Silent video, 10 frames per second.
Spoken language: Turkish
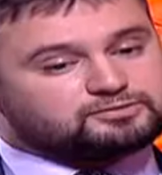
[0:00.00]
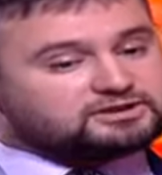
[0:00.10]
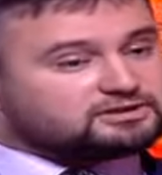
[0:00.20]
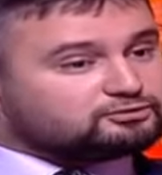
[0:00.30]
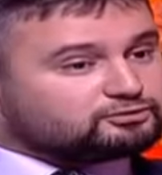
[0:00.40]

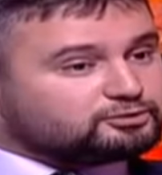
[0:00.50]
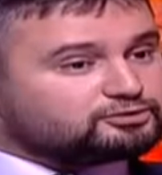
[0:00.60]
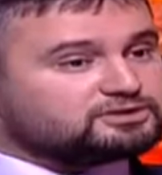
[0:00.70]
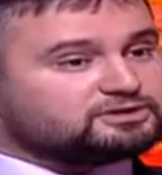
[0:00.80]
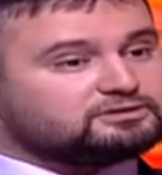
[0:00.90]
Balkan
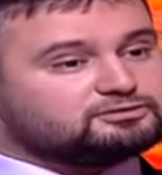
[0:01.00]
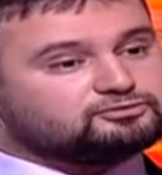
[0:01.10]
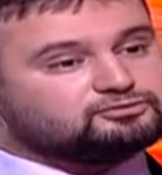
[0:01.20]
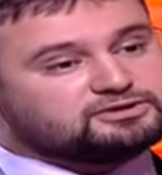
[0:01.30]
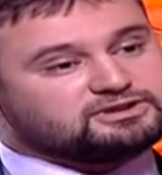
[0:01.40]
Robot da
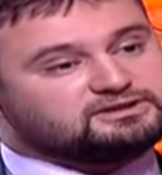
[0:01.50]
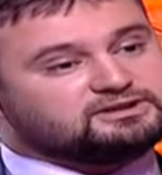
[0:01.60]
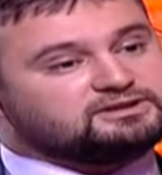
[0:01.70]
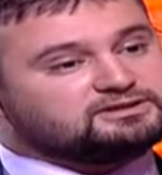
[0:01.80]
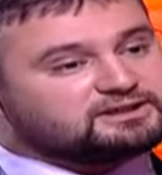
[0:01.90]

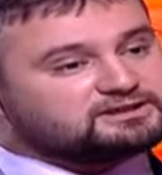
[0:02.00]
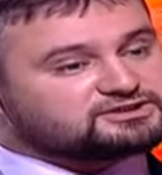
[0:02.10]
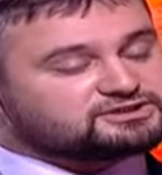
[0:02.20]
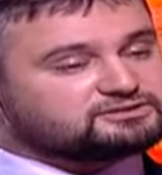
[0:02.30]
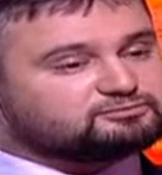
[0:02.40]
Türkiye'de
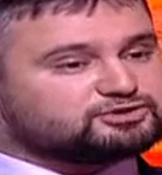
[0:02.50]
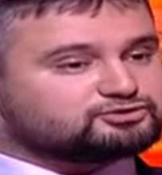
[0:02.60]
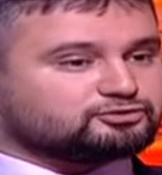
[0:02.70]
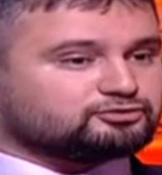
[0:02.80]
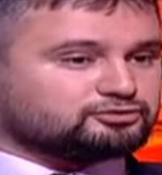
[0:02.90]
yerleşik
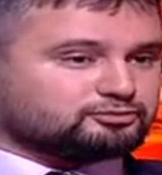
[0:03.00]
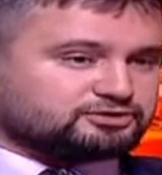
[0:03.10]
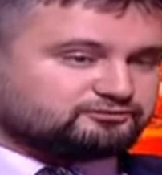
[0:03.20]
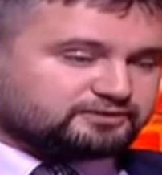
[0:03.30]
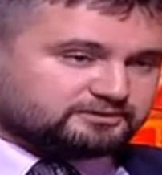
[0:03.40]
birçok
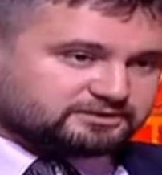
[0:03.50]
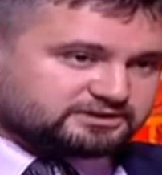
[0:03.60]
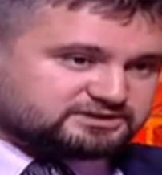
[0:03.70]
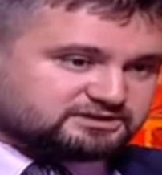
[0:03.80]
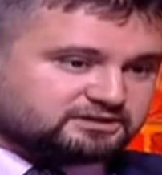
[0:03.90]
otomotiv
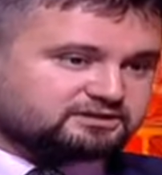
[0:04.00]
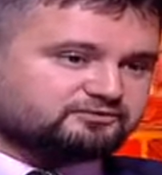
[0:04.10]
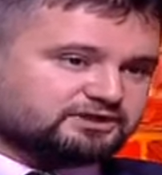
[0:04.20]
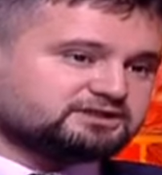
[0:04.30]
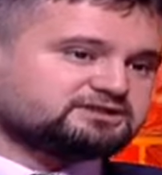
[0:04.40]
fabrikasına
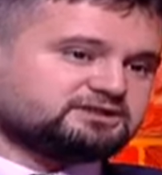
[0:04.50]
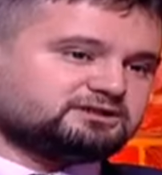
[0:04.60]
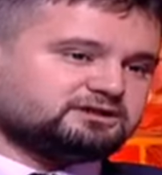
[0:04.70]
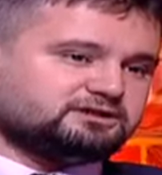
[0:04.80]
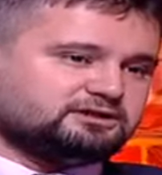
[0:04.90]
ve yan
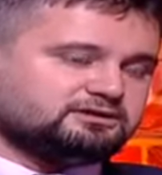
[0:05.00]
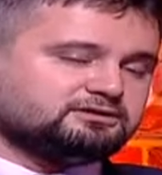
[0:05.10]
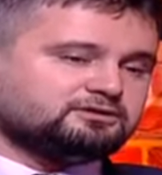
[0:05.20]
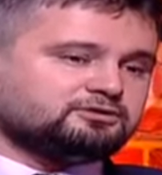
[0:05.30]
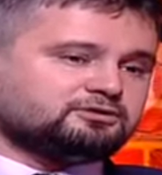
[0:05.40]
sanayiye
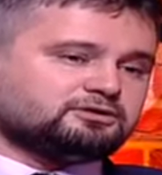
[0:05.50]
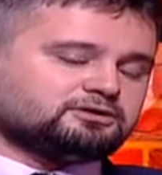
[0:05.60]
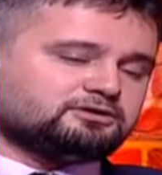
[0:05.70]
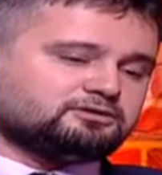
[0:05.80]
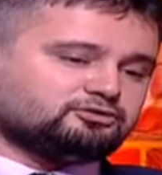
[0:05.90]
e,
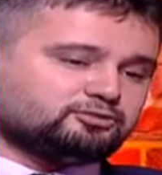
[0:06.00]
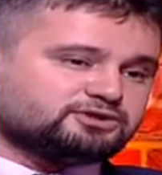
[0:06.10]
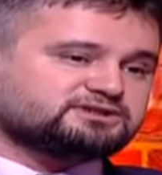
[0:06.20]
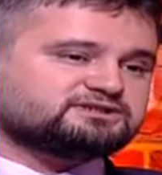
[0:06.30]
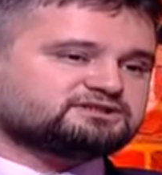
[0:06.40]

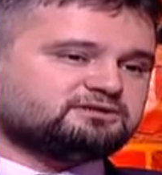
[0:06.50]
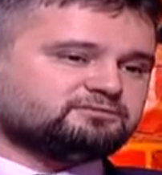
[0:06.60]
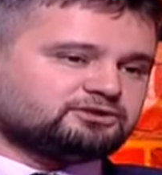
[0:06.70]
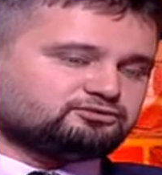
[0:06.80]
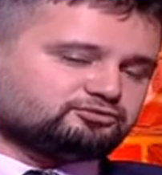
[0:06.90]
robotik
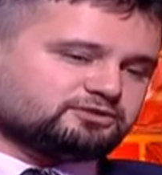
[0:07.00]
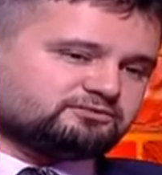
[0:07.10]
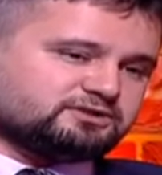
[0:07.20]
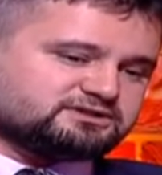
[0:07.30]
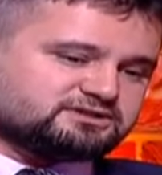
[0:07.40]
sistemler
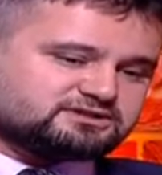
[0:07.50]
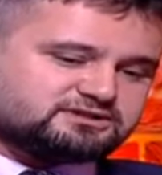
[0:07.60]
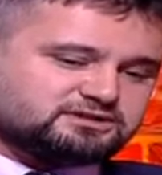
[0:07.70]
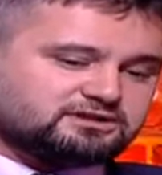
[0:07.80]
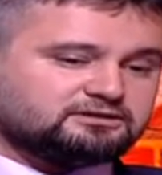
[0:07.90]
kurmak
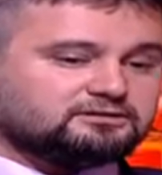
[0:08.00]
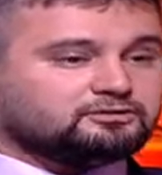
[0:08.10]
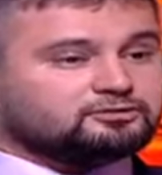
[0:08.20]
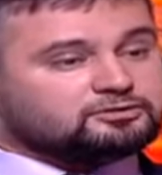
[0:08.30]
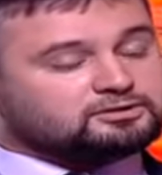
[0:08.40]
vasıtasıyla
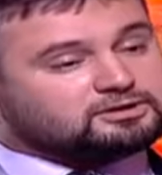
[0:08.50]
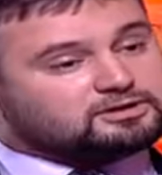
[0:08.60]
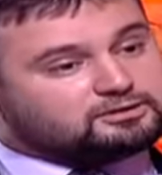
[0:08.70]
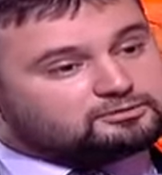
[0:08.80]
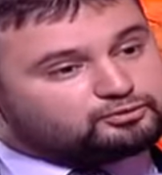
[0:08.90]

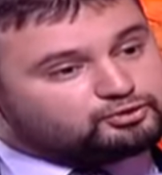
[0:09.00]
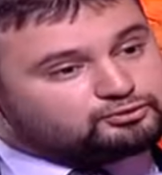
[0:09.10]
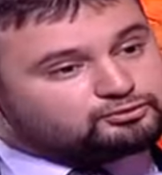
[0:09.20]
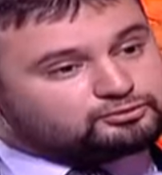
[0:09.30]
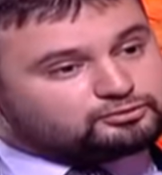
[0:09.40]

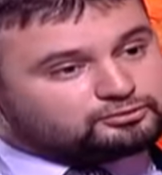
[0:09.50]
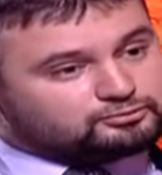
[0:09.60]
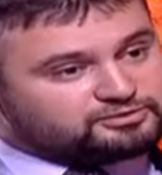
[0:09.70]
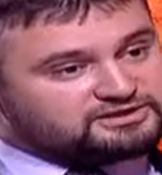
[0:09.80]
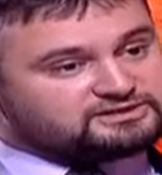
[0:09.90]
bugün
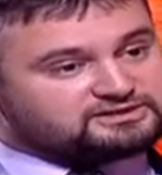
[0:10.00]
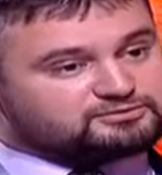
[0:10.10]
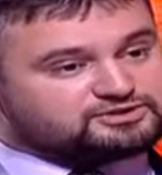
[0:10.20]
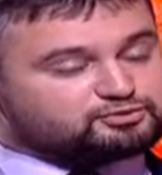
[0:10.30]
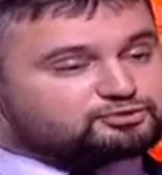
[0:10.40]

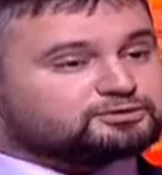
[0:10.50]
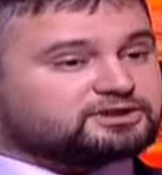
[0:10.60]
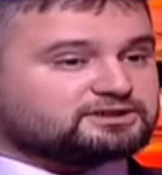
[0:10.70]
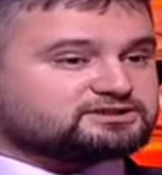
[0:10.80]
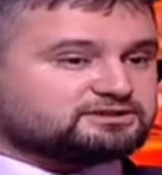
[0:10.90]
bindiğimiz bütün
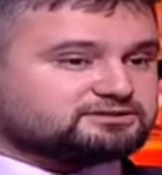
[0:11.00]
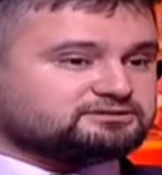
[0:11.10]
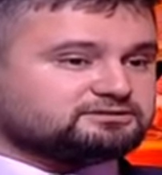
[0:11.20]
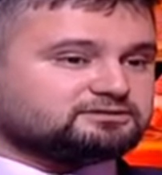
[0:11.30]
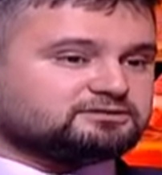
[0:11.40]

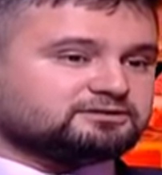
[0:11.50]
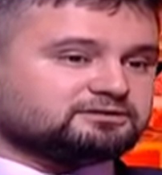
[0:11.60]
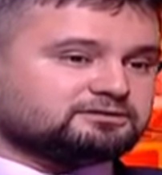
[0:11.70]
araçların e,